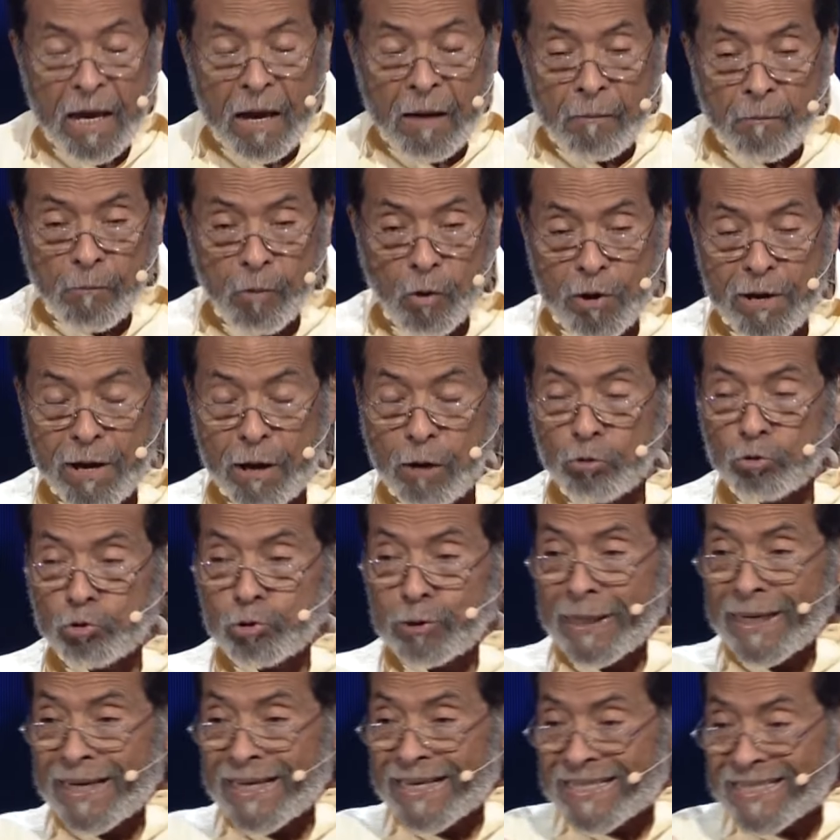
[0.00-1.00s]
Voy a
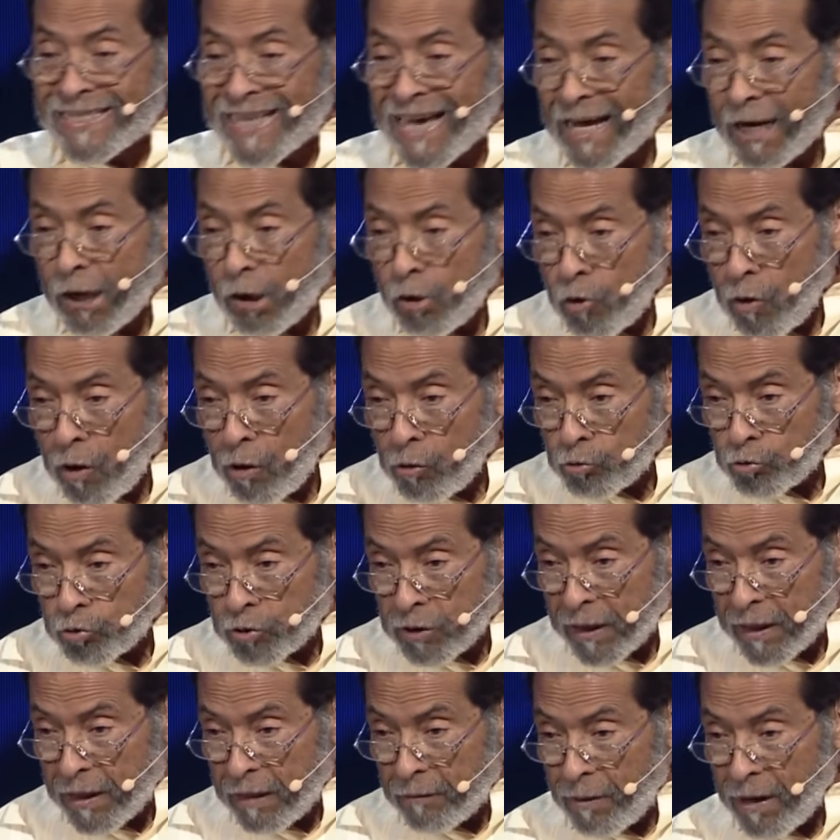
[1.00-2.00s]
utilizarlos a
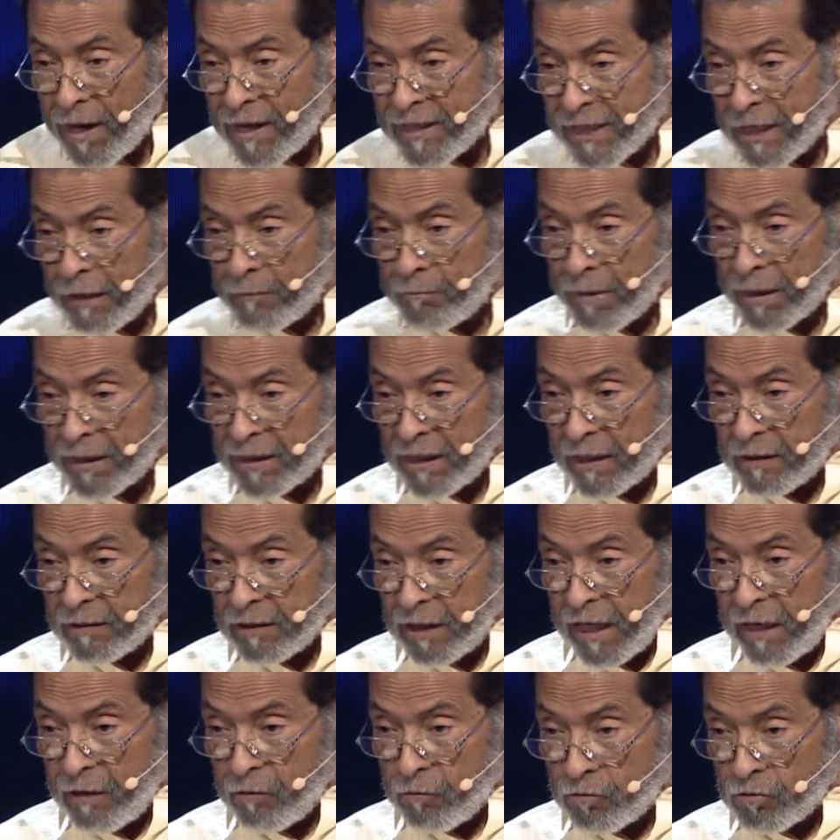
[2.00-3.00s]
ustedes, van a ser mis
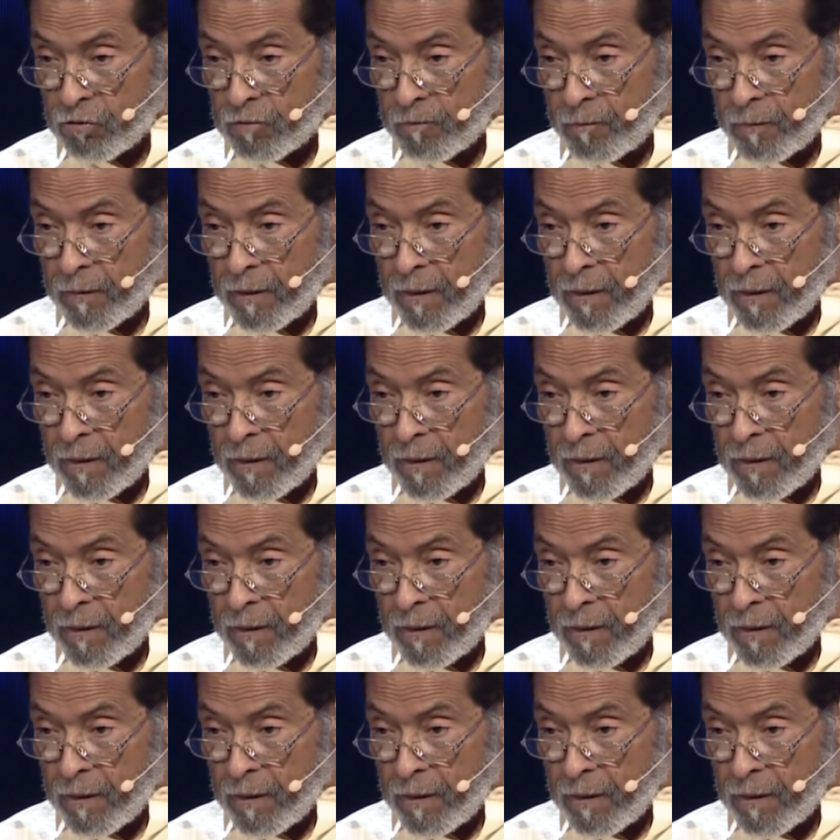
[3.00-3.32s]
testigos.